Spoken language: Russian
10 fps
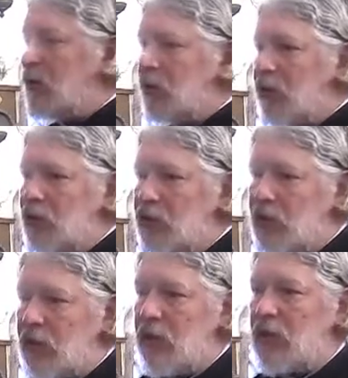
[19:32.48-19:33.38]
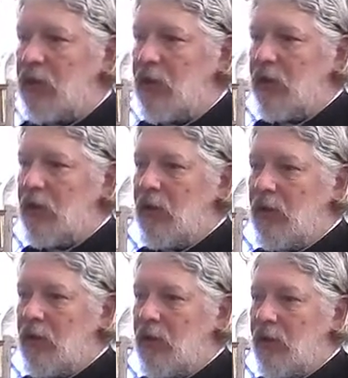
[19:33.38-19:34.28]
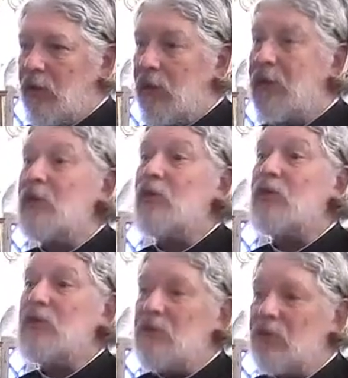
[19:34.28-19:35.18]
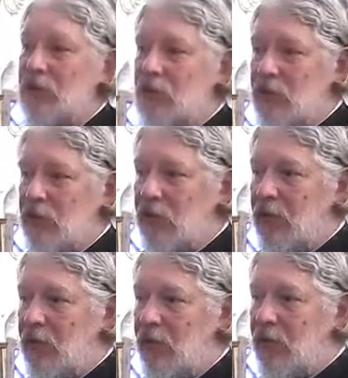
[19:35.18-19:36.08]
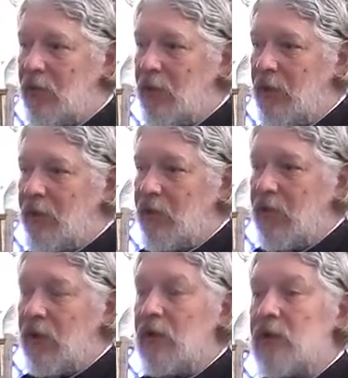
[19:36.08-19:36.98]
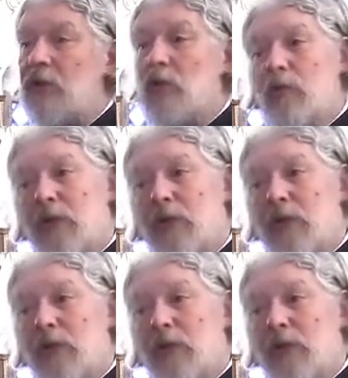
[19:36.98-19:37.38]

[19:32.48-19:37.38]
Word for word: это прощение, это жизнь вечная. Это то